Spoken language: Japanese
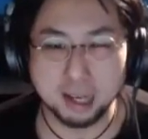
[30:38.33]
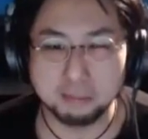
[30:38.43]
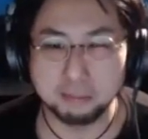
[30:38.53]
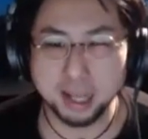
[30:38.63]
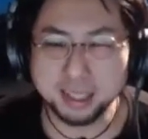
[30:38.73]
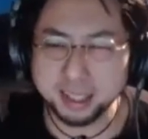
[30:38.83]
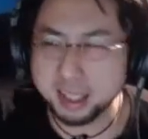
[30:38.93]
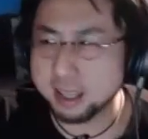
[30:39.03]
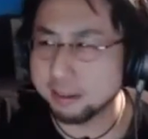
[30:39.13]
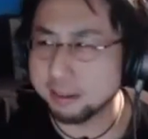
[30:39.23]
街にい
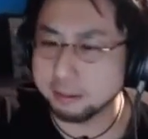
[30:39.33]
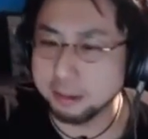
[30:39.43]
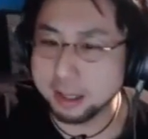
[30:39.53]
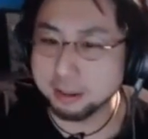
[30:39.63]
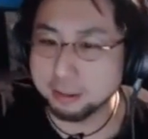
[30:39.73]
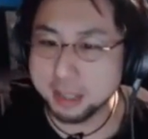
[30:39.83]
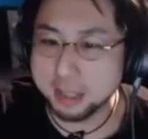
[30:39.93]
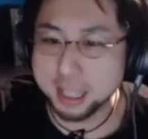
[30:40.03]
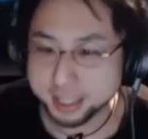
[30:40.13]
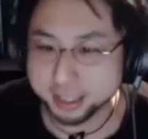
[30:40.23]
るその辺のお兄
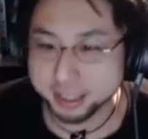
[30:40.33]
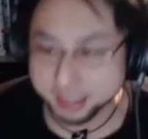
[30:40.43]
ちゃんじゃん。